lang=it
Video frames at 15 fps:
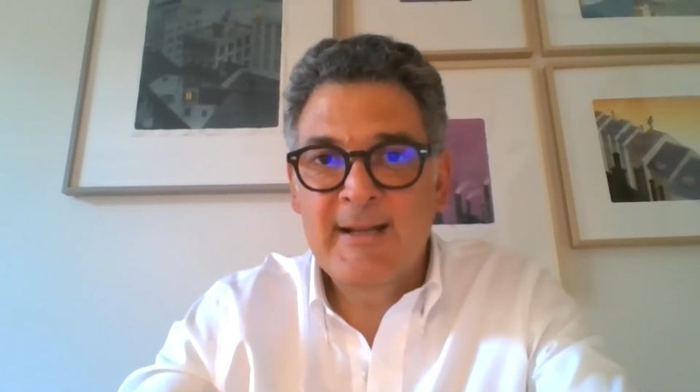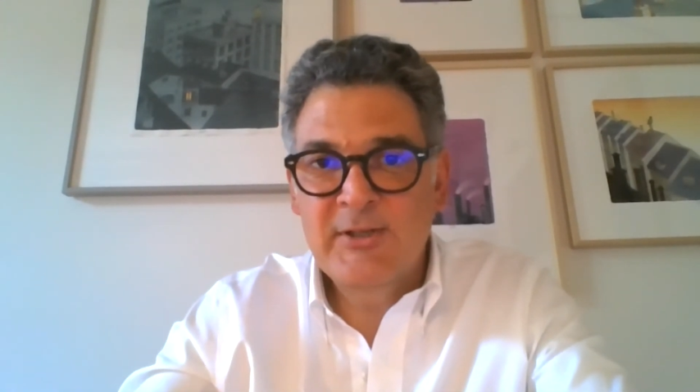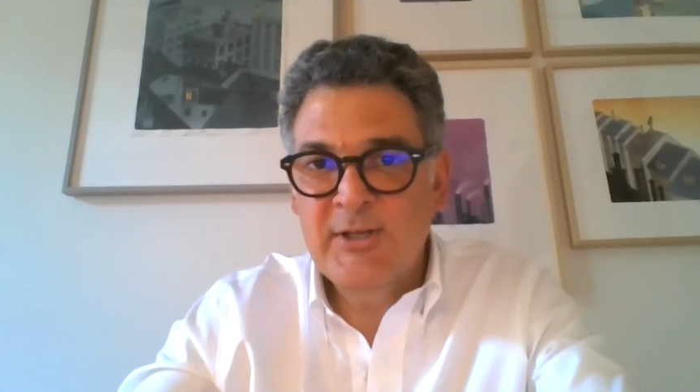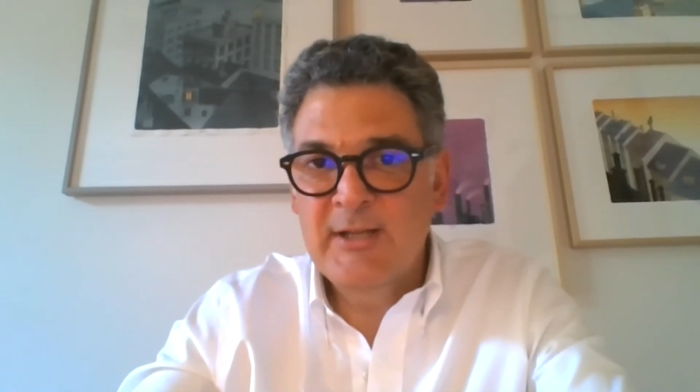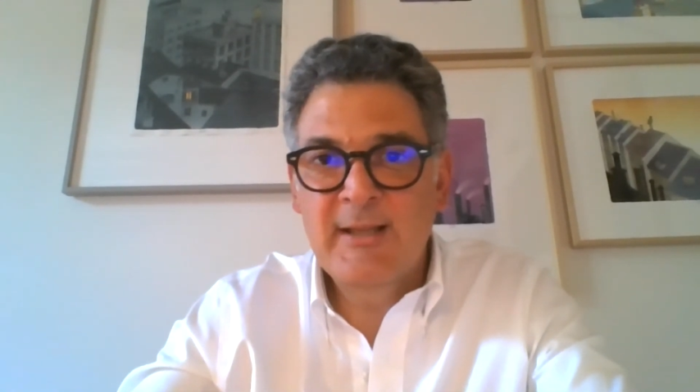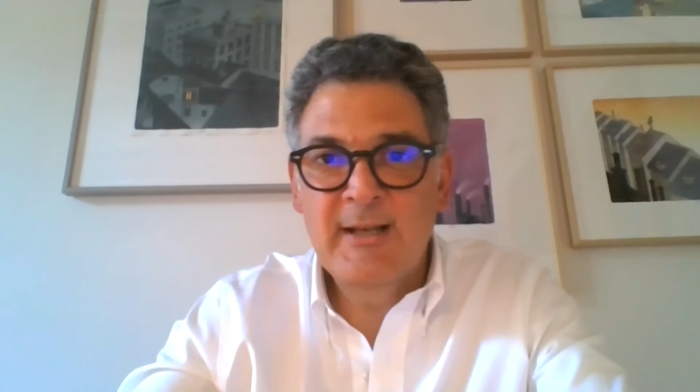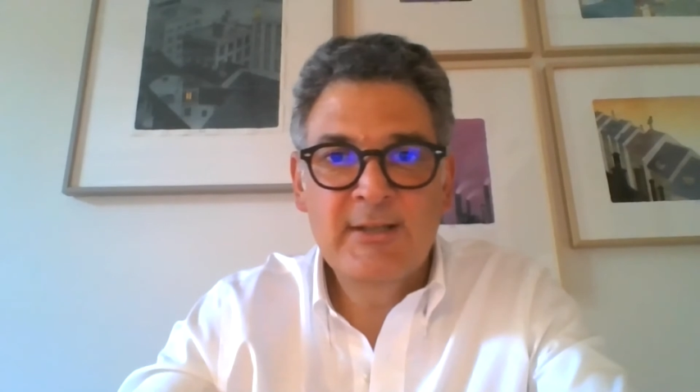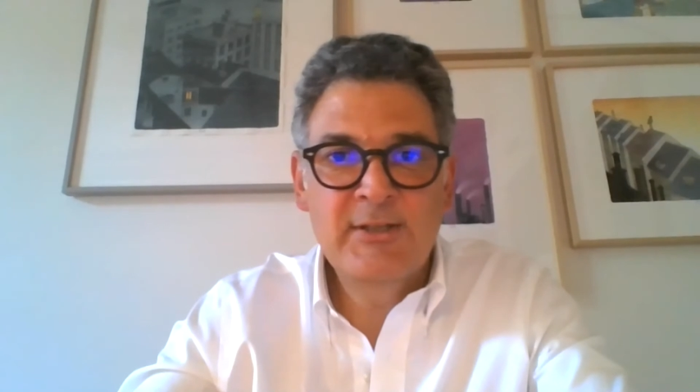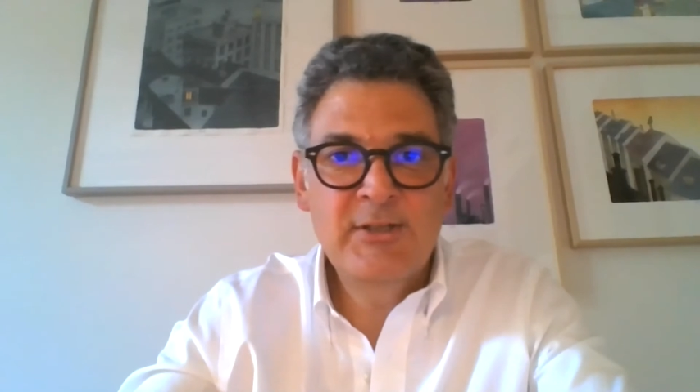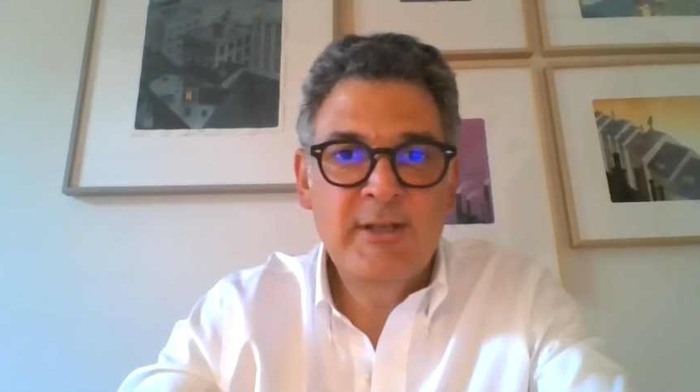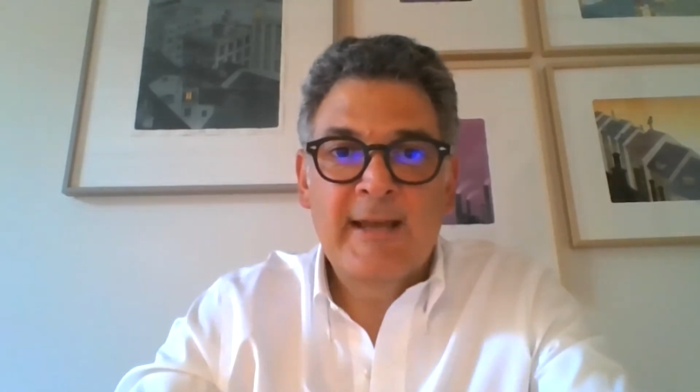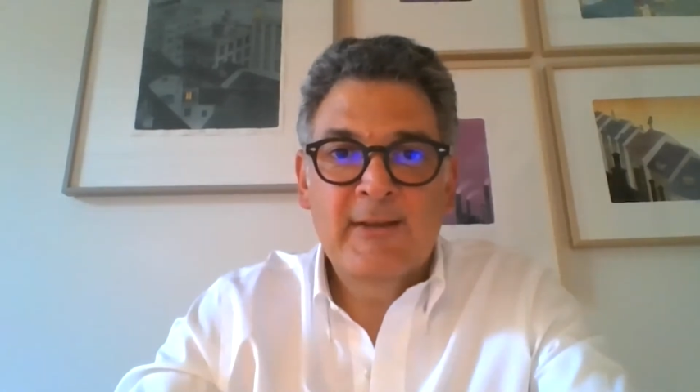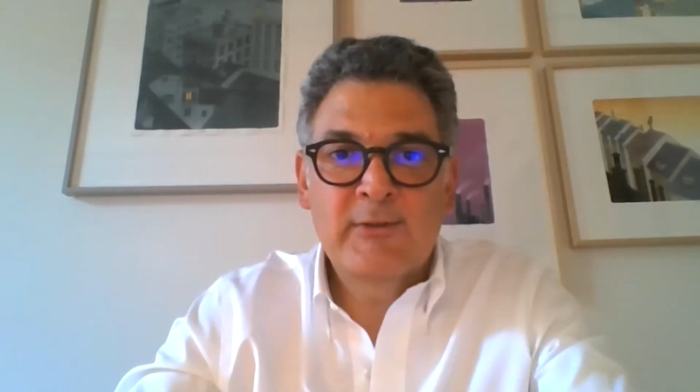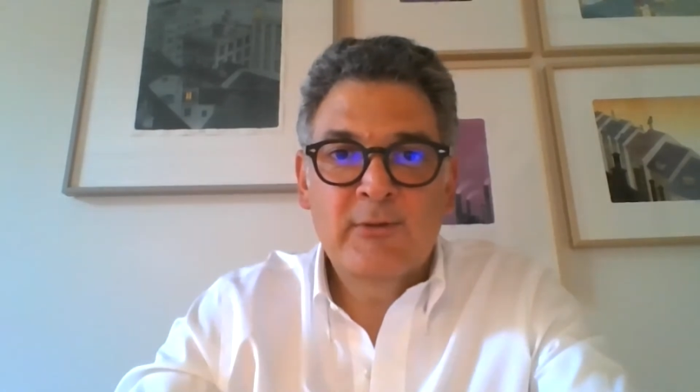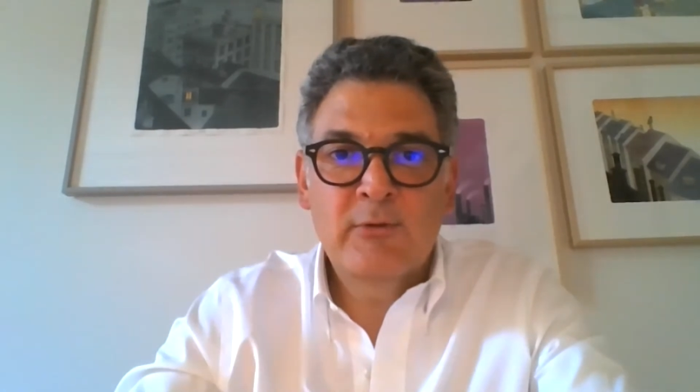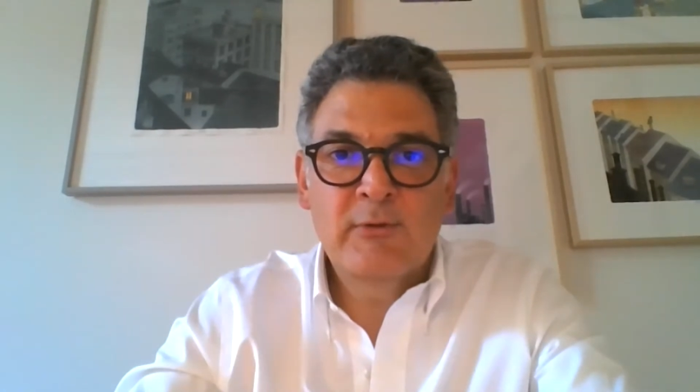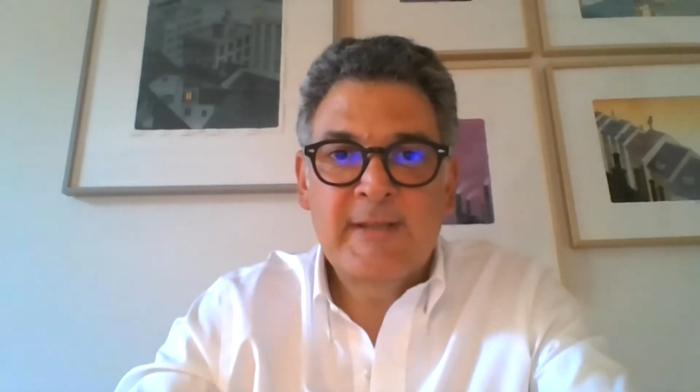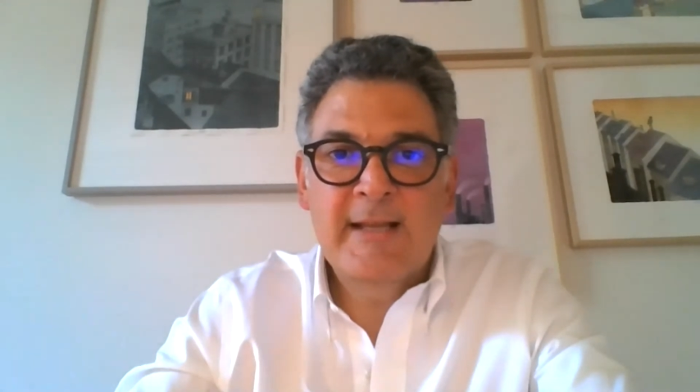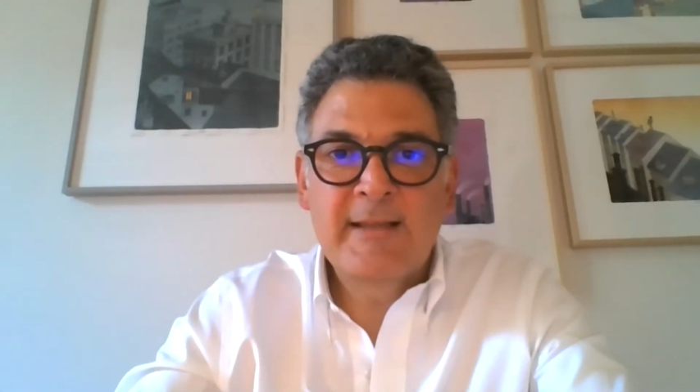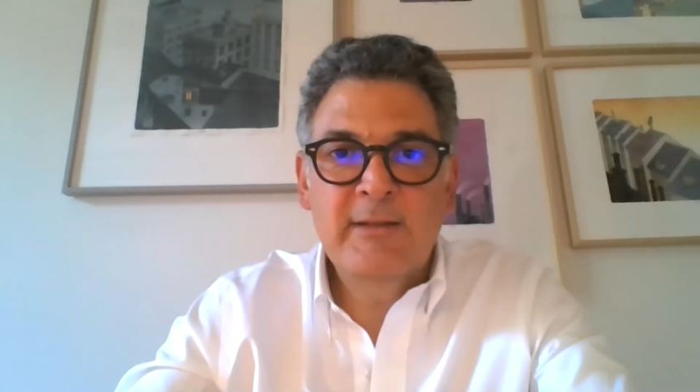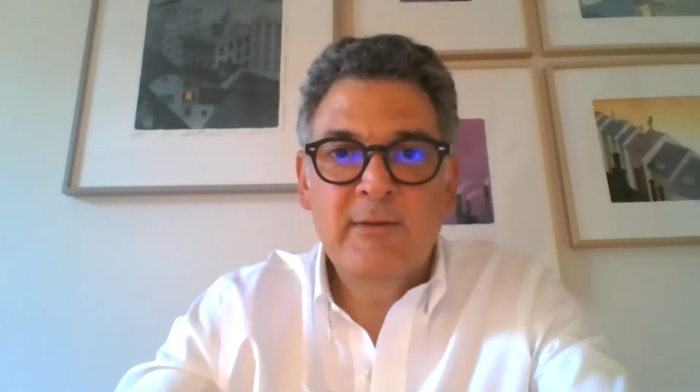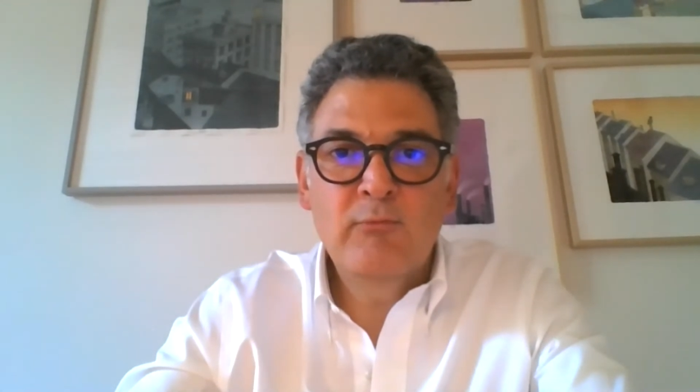i cieli della Cina sono
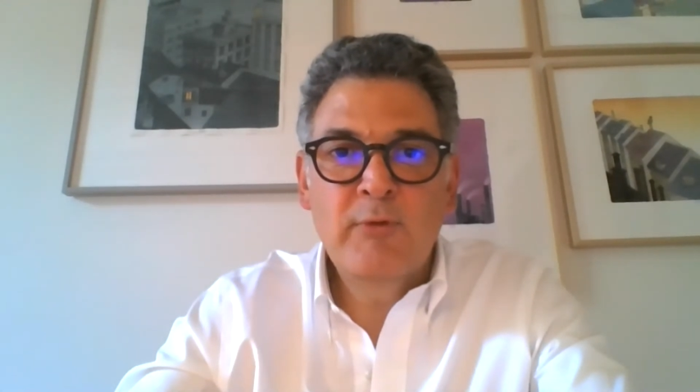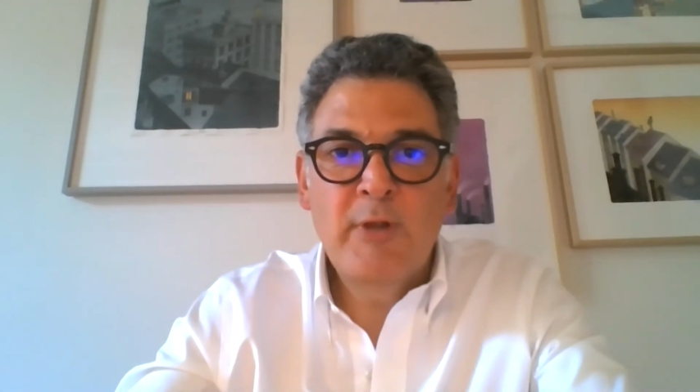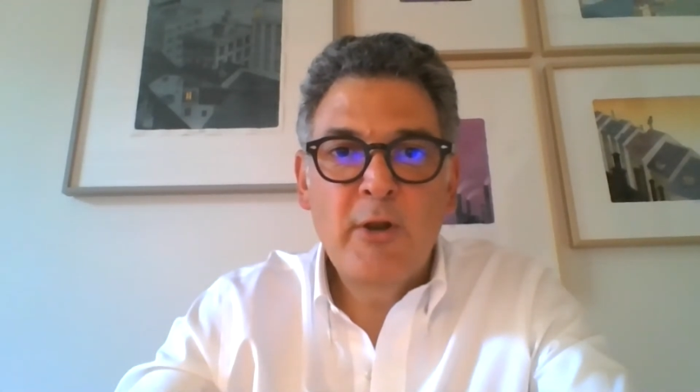stati un